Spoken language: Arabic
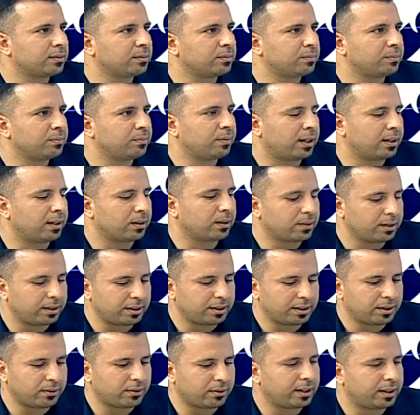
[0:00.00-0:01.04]
على كل
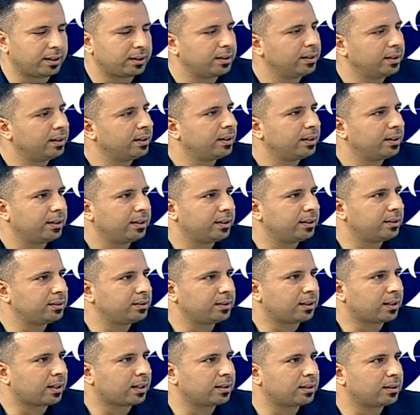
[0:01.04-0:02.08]
النواحي
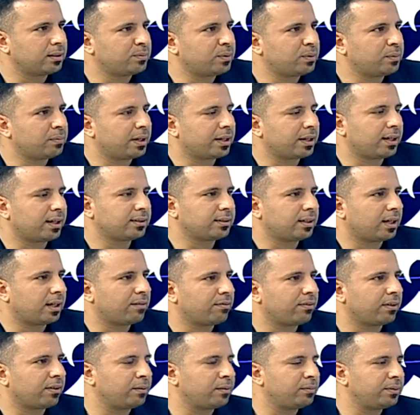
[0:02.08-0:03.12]
يجي يقدم مباراه
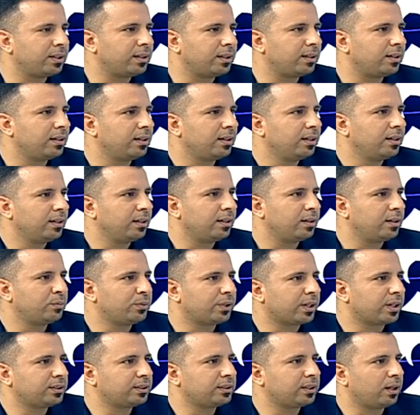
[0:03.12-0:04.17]
افضل من
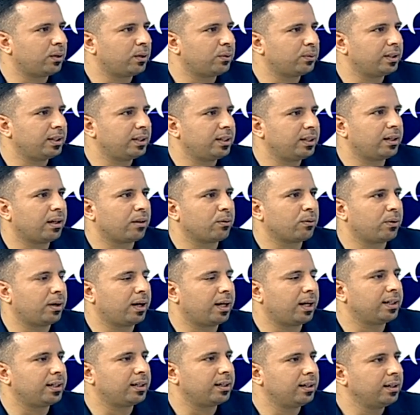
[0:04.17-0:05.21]
المرشح واللي الاضواء
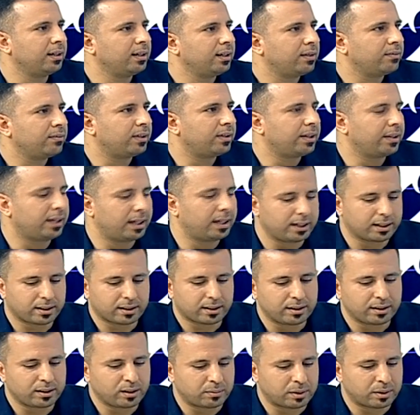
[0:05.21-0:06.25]
عليه نعم. فلذلك
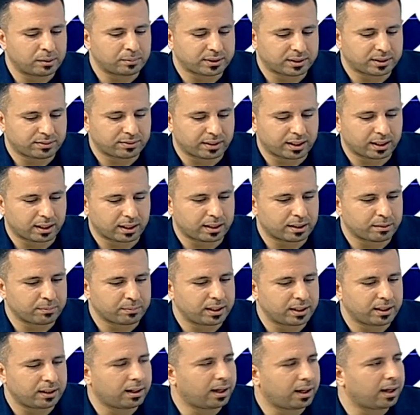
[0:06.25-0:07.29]
يوم امس فريق
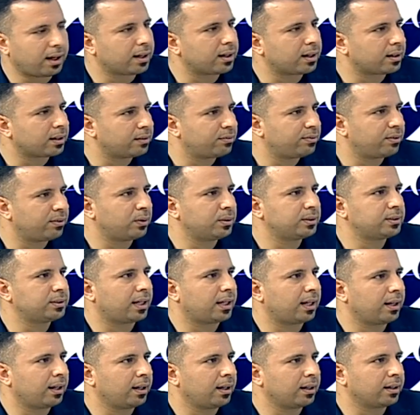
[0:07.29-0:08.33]
اربيل حقق الفوز
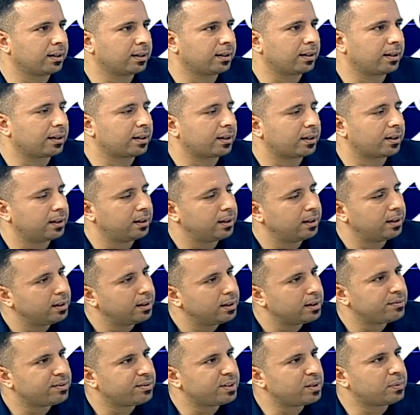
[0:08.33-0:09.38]
على الكرخ
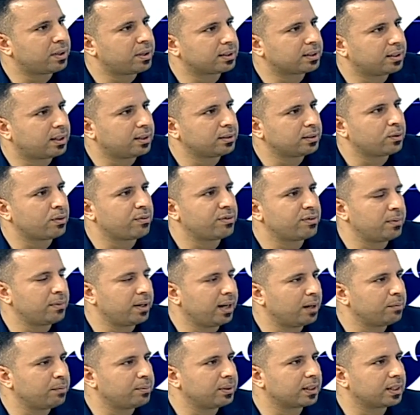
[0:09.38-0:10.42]
في بغداد وفي
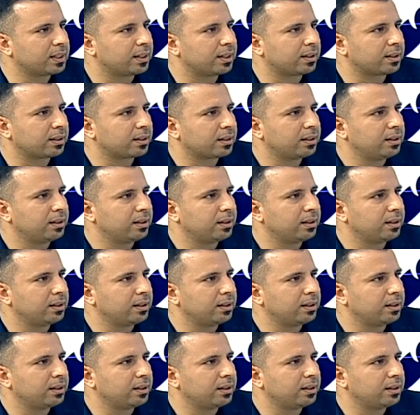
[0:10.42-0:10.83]
ملعب الكرخ